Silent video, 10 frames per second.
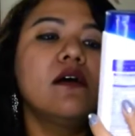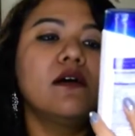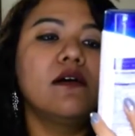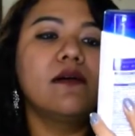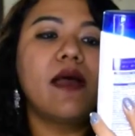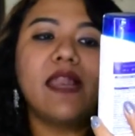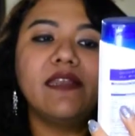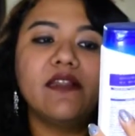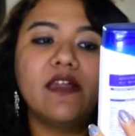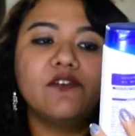
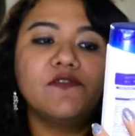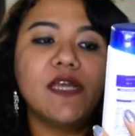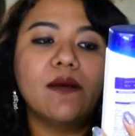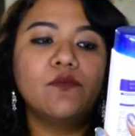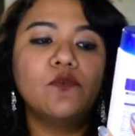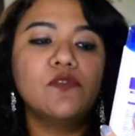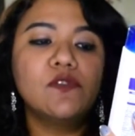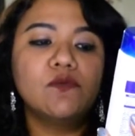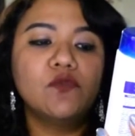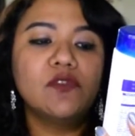एंटी ऑफ शैम्पू
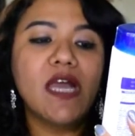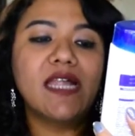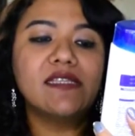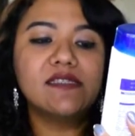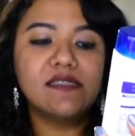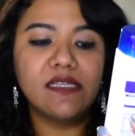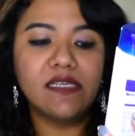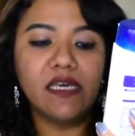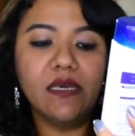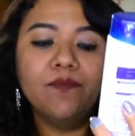स्मूथ एंड
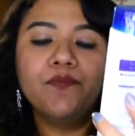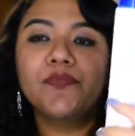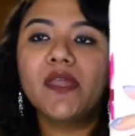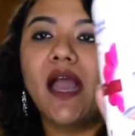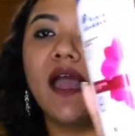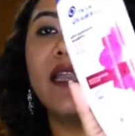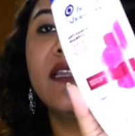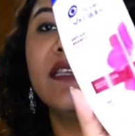सिल्की एंड